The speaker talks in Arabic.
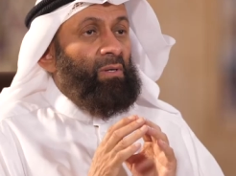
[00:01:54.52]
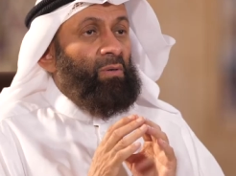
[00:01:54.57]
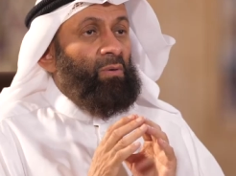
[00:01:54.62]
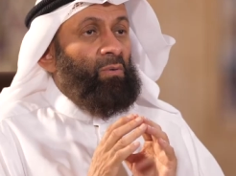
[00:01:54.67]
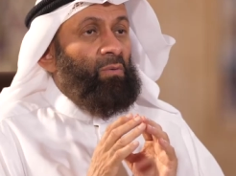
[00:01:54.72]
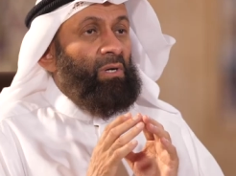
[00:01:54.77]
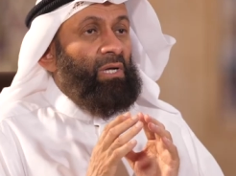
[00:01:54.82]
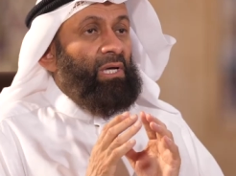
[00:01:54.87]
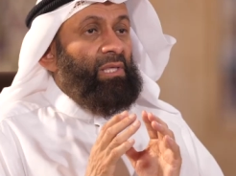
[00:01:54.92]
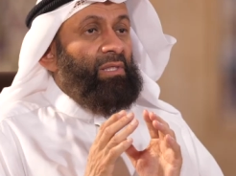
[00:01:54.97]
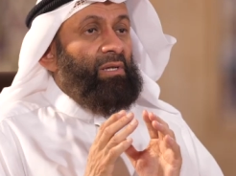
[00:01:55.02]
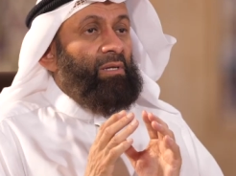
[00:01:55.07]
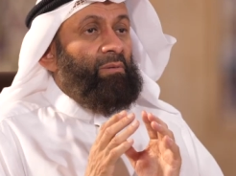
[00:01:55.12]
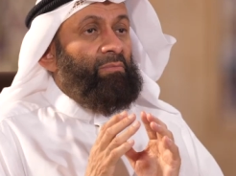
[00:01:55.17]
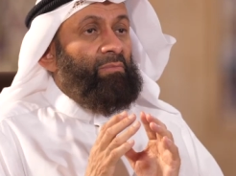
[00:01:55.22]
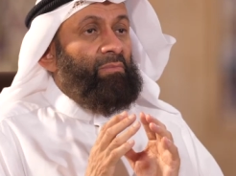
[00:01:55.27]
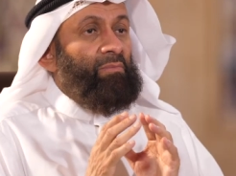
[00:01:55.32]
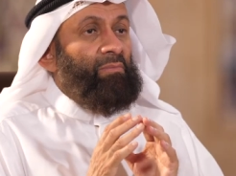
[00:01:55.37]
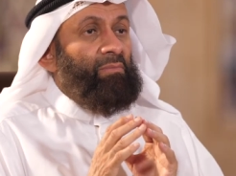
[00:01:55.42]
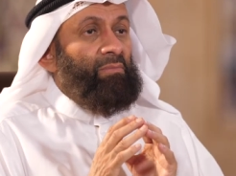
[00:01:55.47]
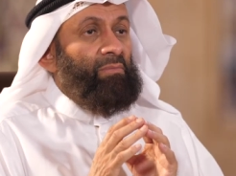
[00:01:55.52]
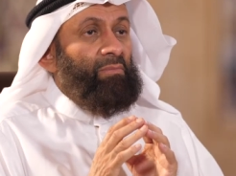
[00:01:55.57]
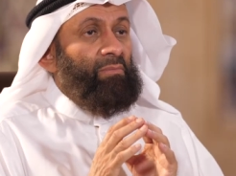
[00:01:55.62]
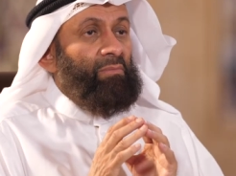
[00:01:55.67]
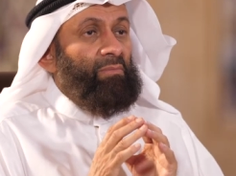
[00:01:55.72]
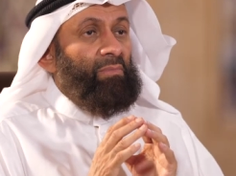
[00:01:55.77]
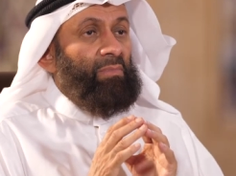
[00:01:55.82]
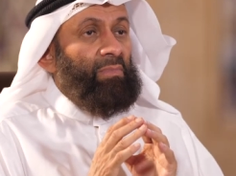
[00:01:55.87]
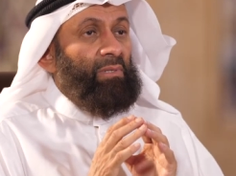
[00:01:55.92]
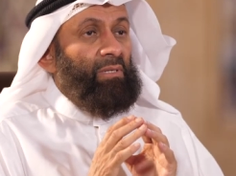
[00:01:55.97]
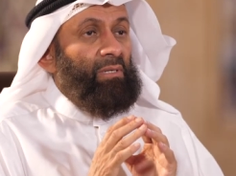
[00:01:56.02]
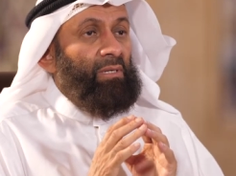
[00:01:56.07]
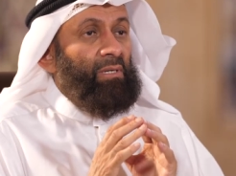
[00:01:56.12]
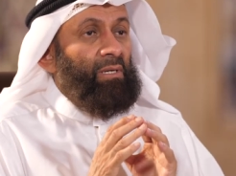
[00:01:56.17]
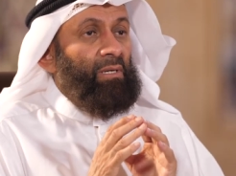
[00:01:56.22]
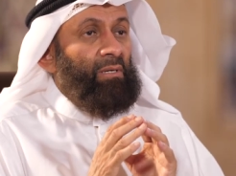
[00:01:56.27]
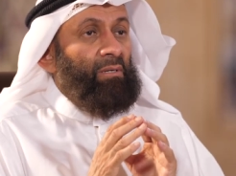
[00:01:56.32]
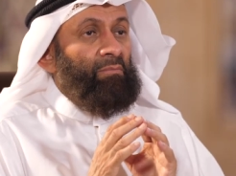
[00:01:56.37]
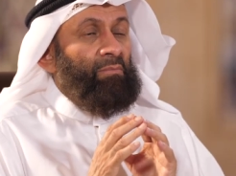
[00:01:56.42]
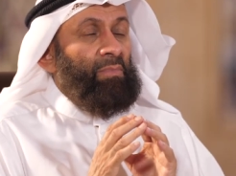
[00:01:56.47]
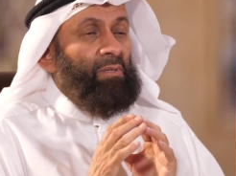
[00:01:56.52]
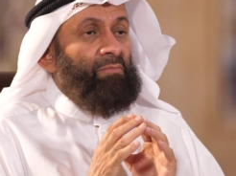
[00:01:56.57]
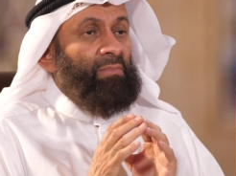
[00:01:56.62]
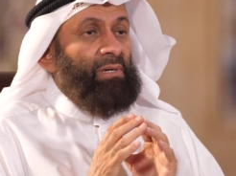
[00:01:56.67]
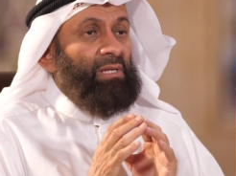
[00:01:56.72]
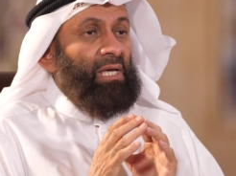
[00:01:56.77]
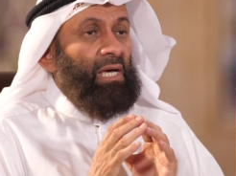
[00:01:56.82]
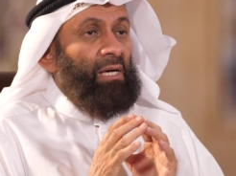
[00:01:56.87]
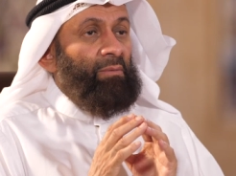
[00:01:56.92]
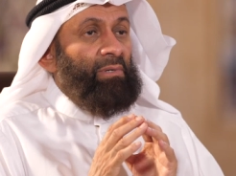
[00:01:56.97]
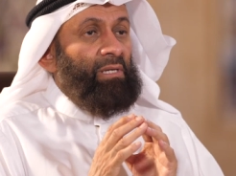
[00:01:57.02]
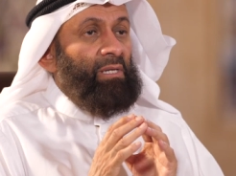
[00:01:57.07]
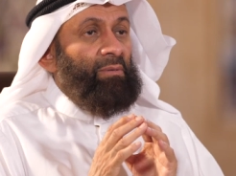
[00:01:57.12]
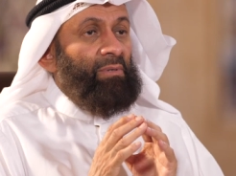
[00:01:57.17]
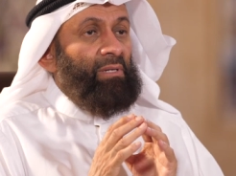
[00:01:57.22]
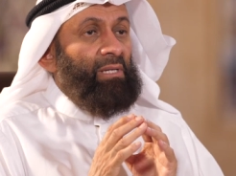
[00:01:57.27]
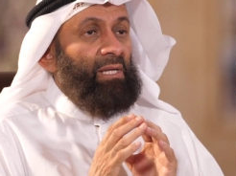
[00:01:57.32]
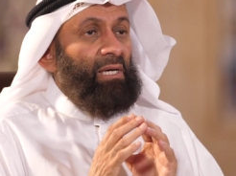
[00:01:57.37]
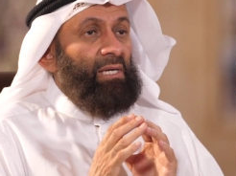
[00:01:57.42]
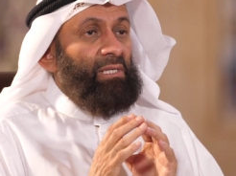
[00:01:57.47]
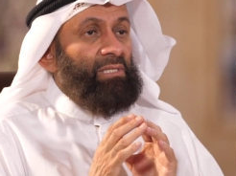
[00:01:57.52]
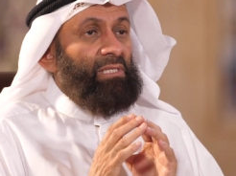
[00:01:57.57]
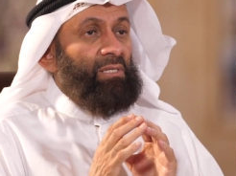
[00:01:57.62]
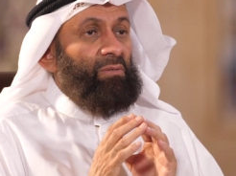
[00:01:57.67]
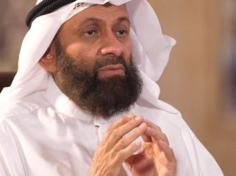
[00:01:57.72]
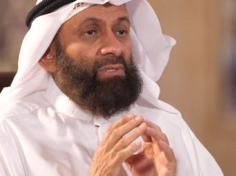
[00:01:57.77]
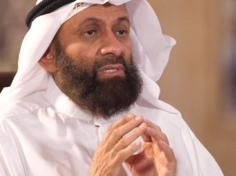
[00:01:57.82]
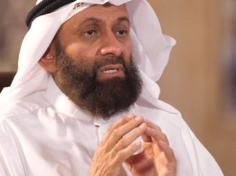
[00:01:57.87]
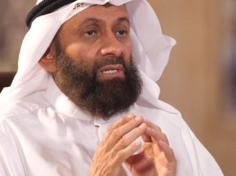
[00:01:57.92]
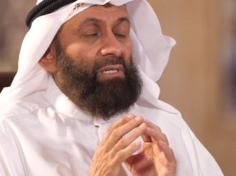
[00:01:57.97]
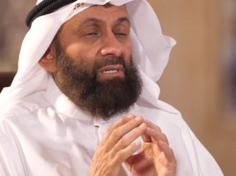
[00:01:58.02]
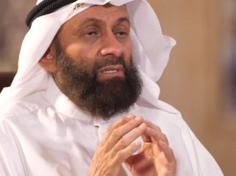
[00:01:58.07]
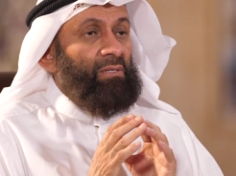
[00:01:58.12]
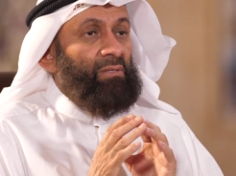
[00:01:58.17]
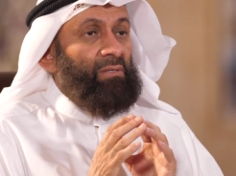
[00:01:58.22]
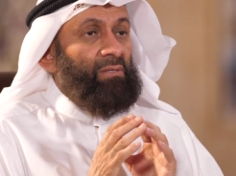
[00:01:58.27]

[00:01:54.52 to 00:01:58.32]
ويظلم ممن آمن بالله عز وجل